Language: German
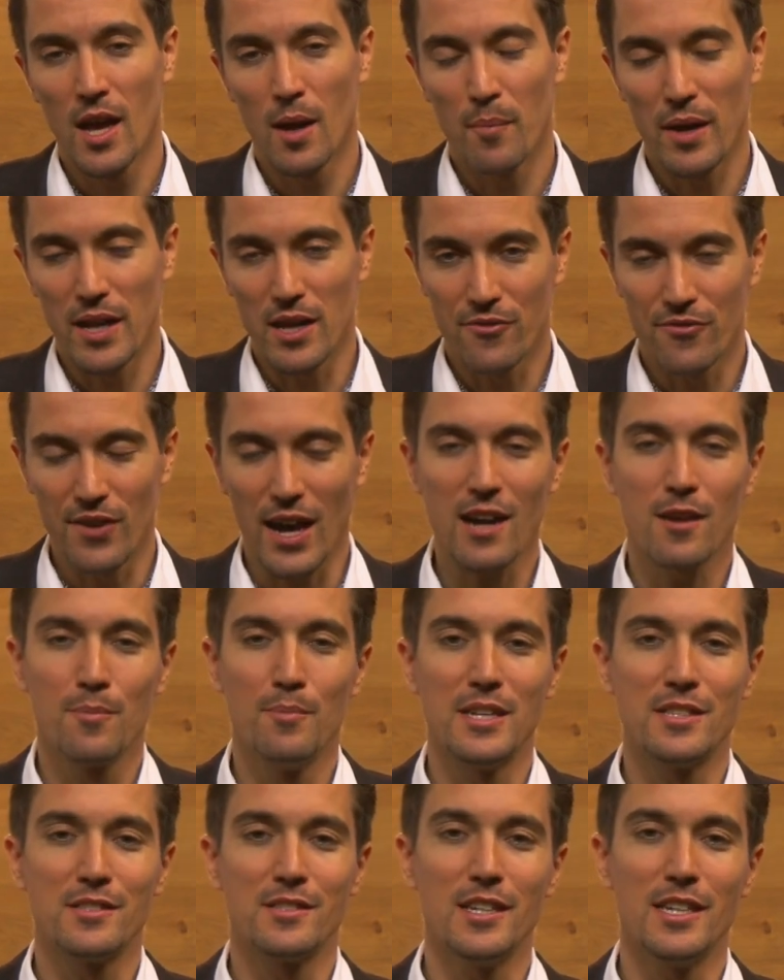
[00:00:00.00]
Bei der
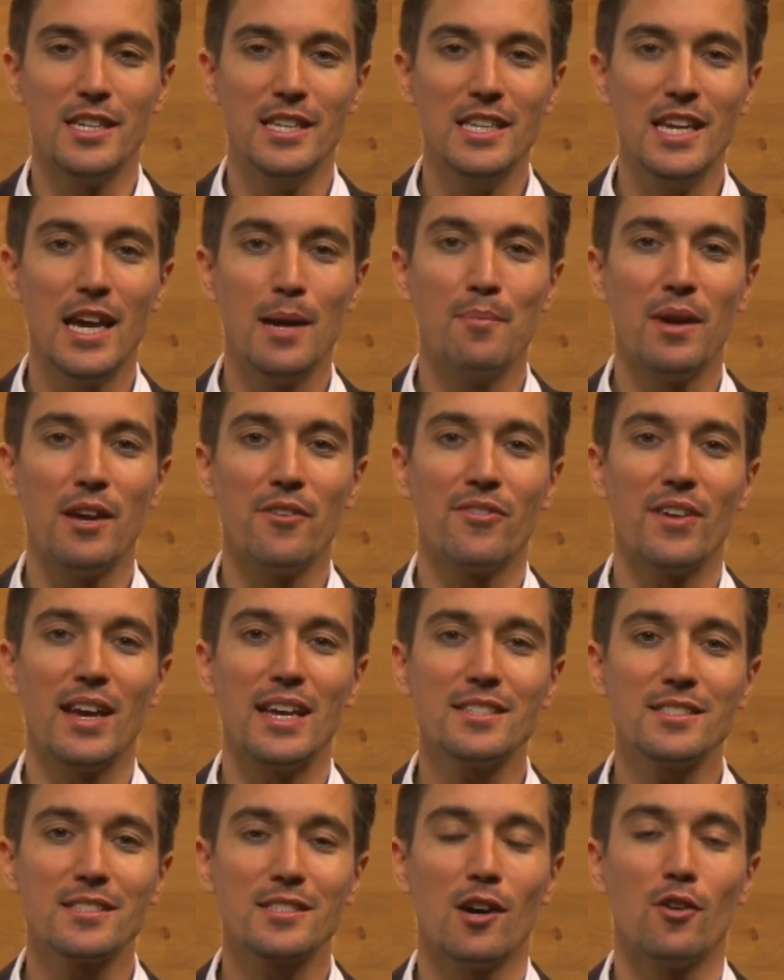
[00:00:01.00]
Fachmesse
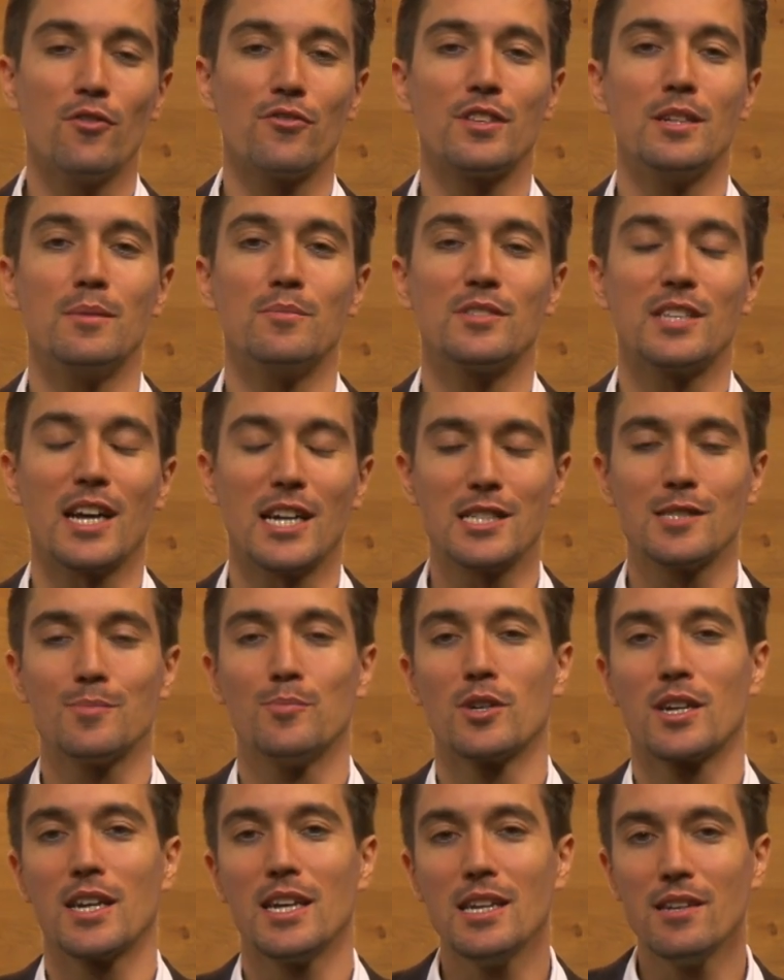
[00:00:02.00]
IMFS auf dem
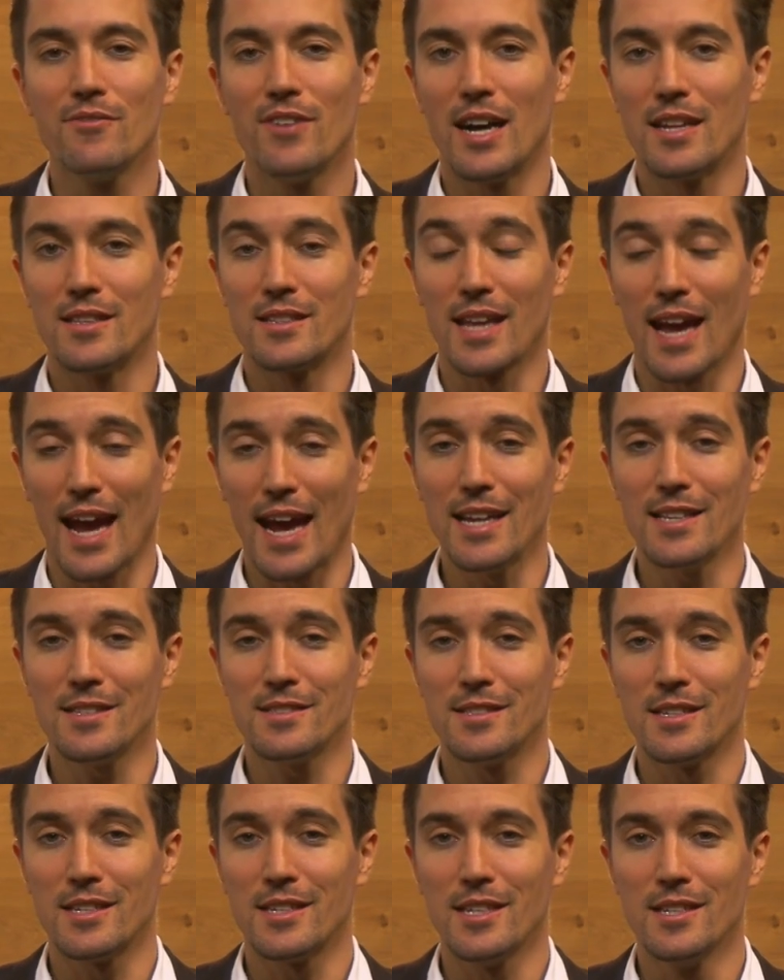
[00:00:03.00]
Salzburgring waren
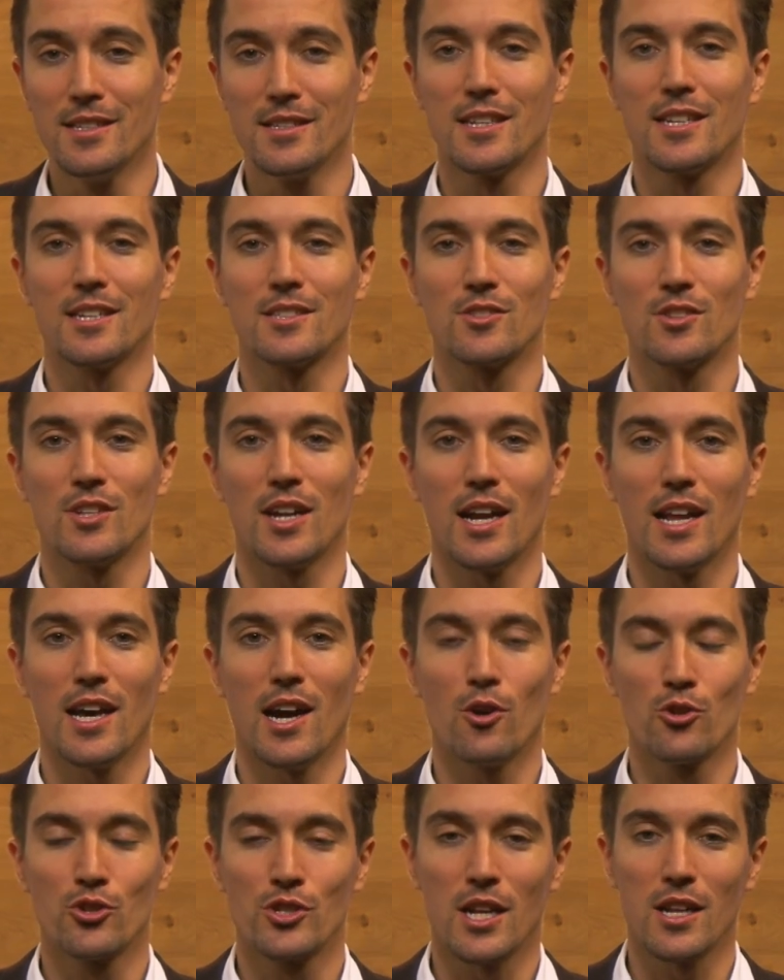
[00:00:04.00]
30 internationale
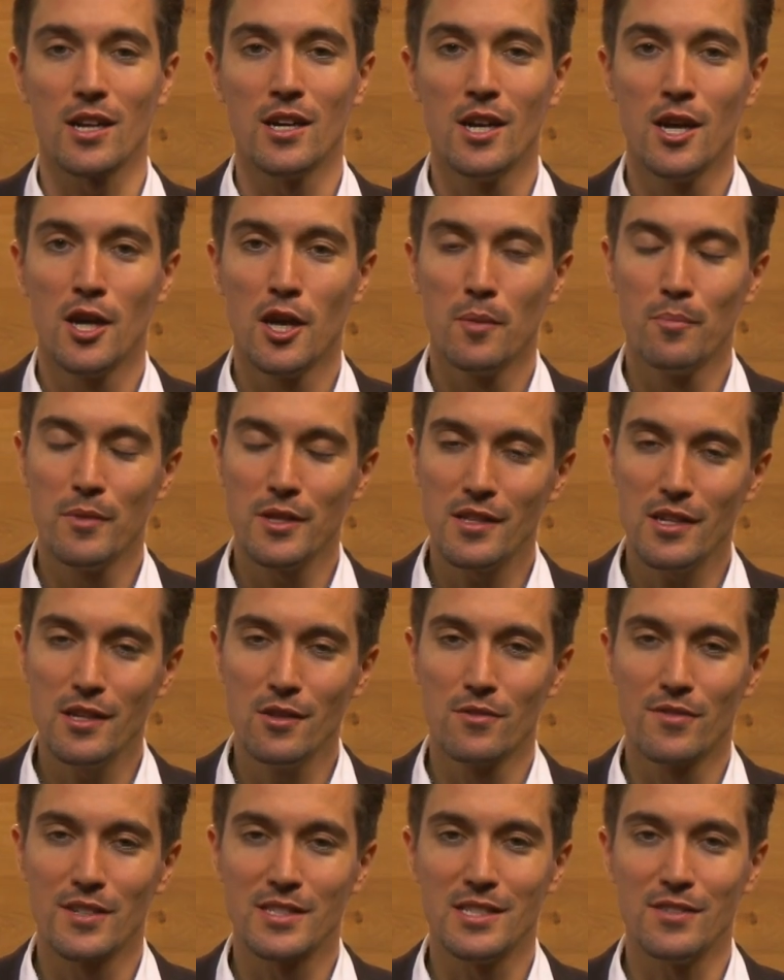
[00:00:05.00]
Aussteller mit
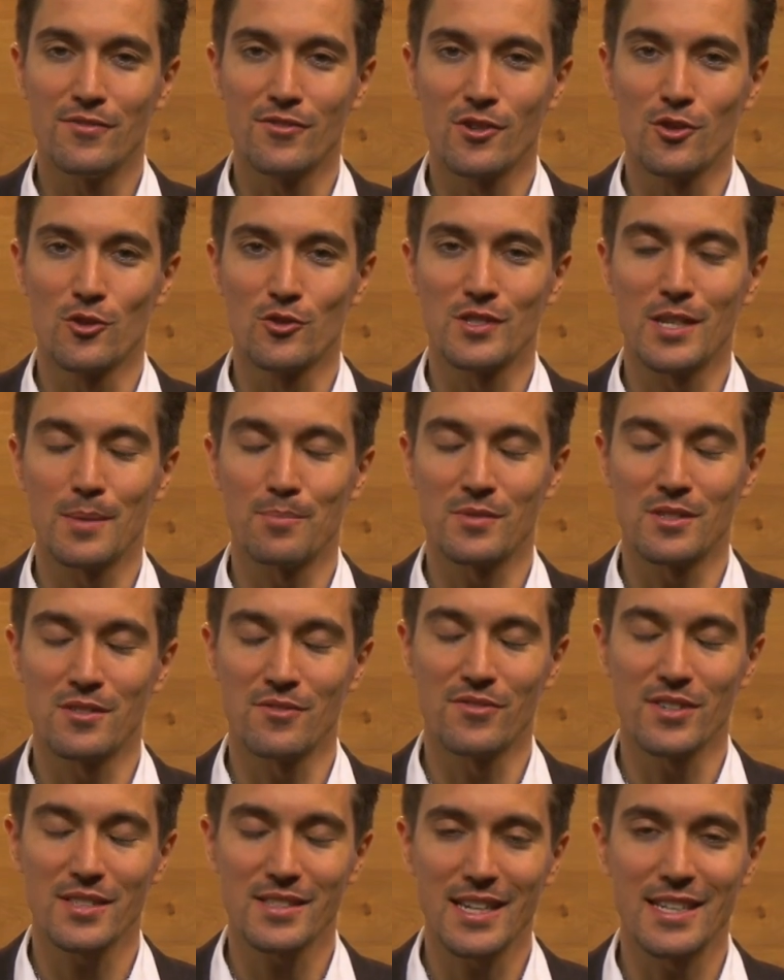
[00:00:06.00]
innovativen Konzepten
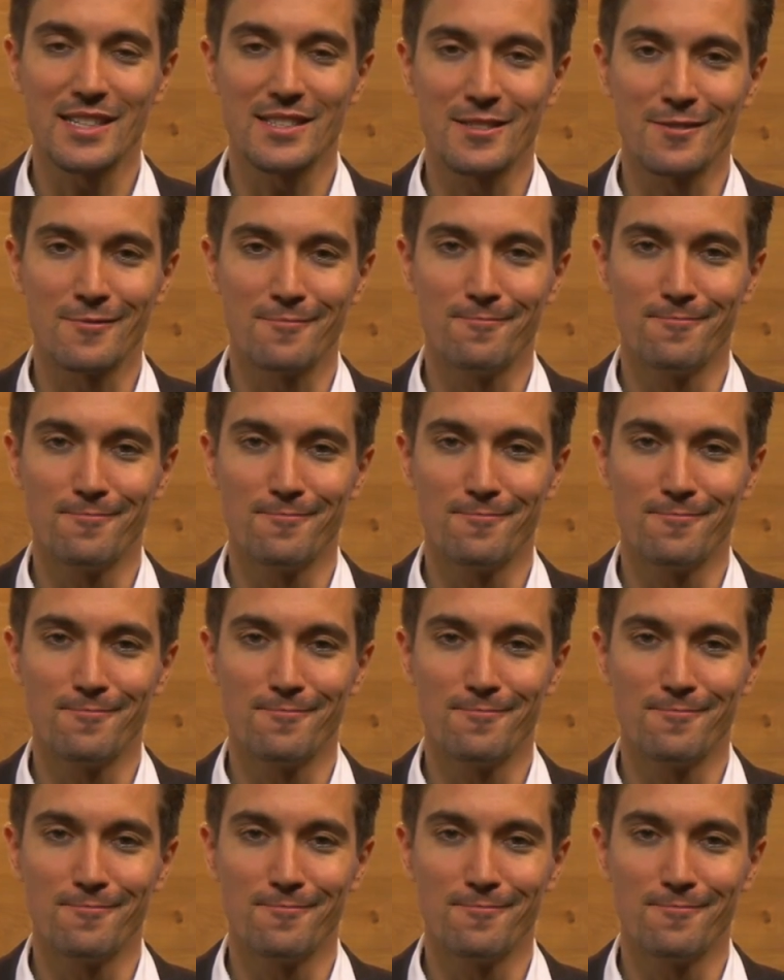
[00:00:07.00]
vertreten.